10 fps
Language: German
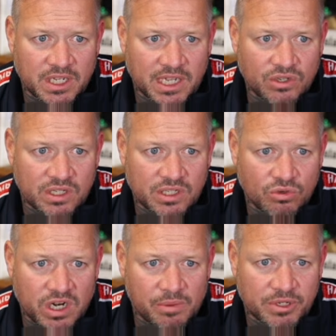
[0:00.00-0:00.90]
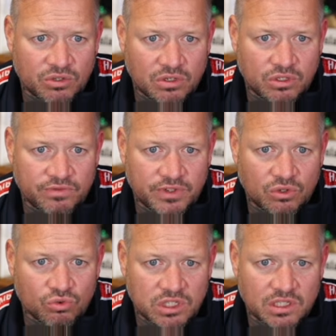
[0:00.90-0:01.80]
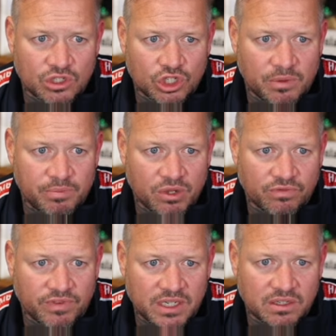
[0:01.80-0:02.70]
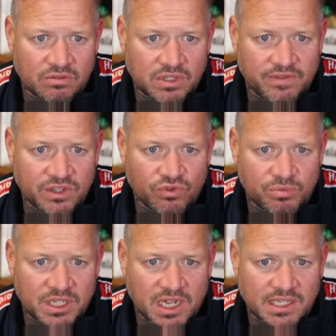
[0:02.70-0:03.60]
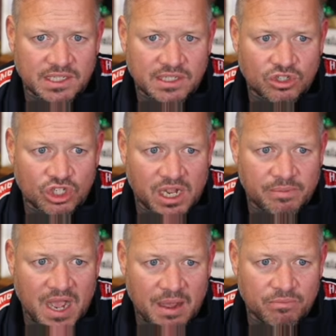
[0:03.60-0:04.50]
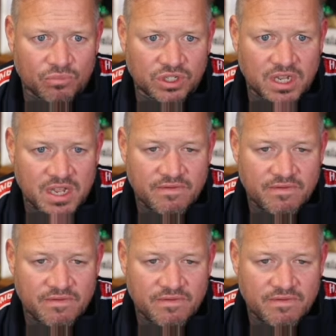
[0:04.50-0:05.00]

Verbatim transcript: 1 zu 1 Regionalpresse inklusive der Grußlisten, schreibt P und weiter. Und da war es für mich klar, dass ich diese Scheiben haben muss.